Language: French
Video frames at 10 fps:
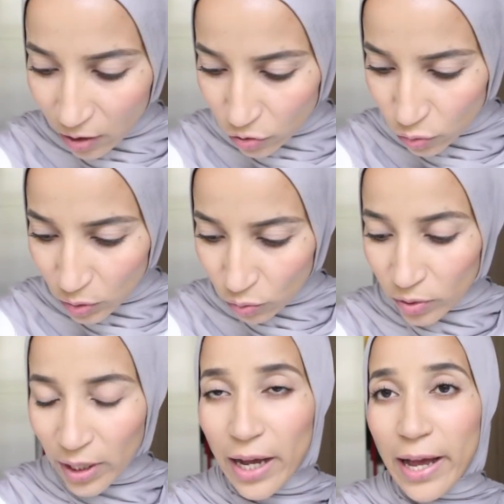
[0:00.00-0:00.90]
Ensuite,
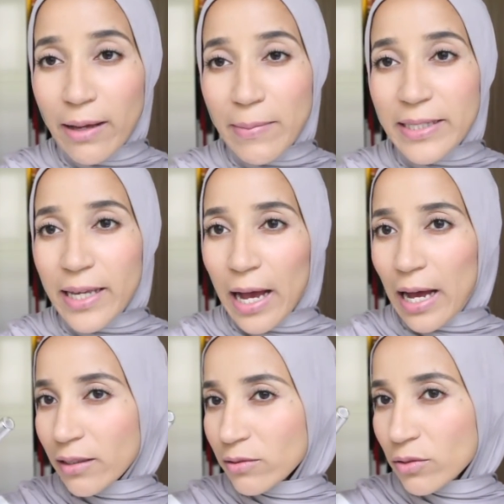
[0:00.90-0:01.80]
on a un
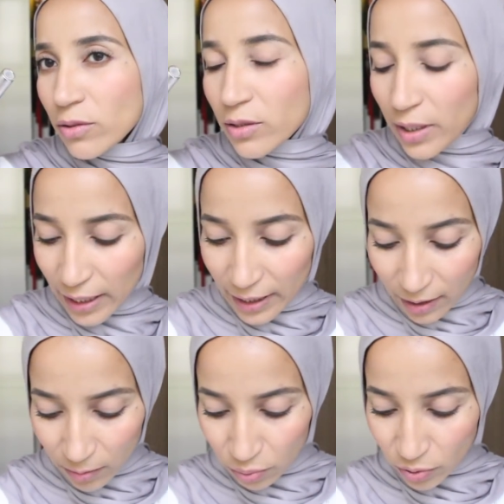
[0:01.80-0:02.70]
mascara.
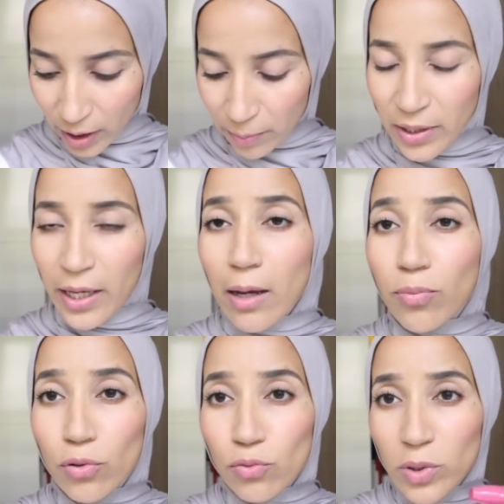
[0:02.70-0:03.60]
Et pour terminer, un
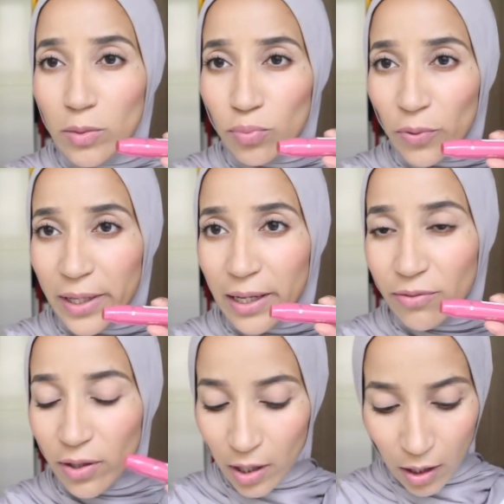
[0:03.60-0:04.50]
produit pour les
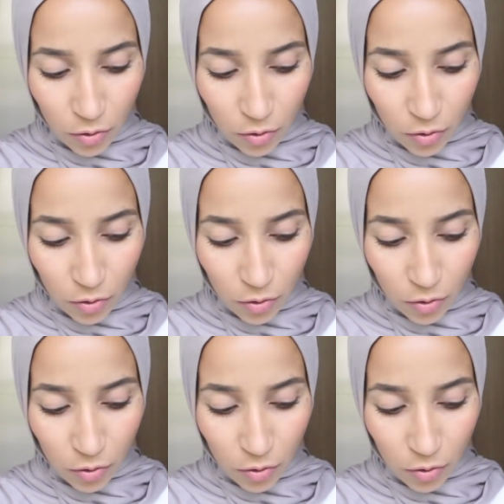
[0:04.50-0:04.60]
lèvres.